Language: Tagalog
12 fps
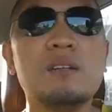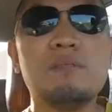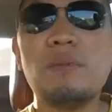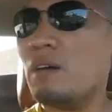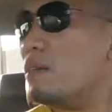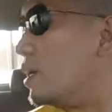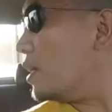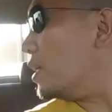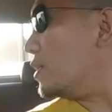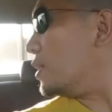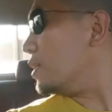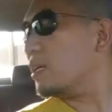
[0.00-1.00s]
bawal
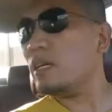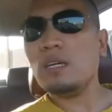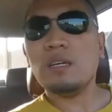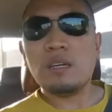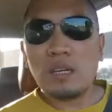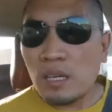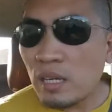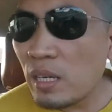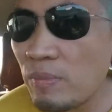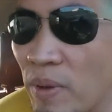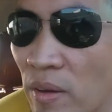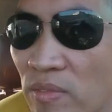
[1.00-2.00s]
natin
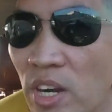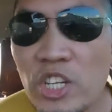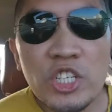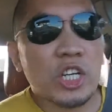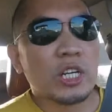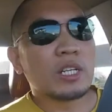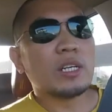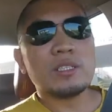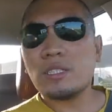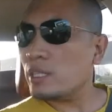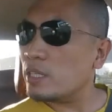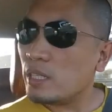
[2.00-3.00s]
i-publish yan kasi